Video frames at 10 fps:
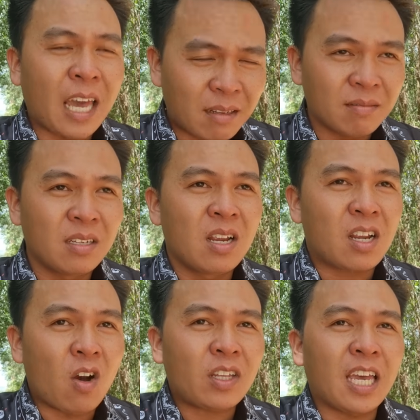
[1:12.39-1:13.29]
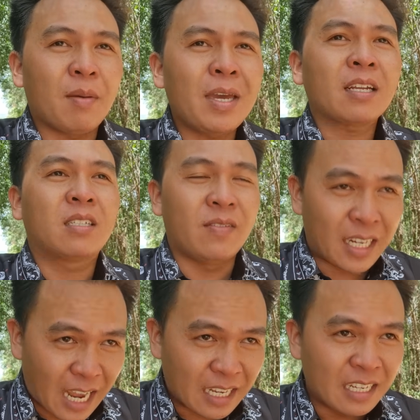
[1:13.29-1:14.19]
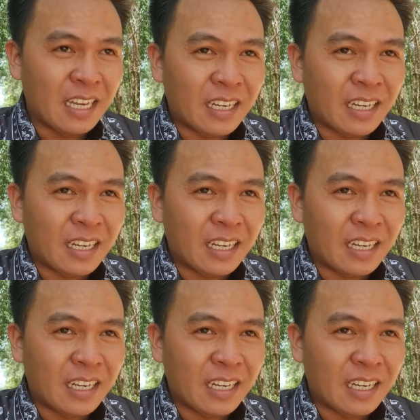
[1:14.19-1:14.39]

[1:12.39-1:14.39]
nhất có thể biết được sự việc này.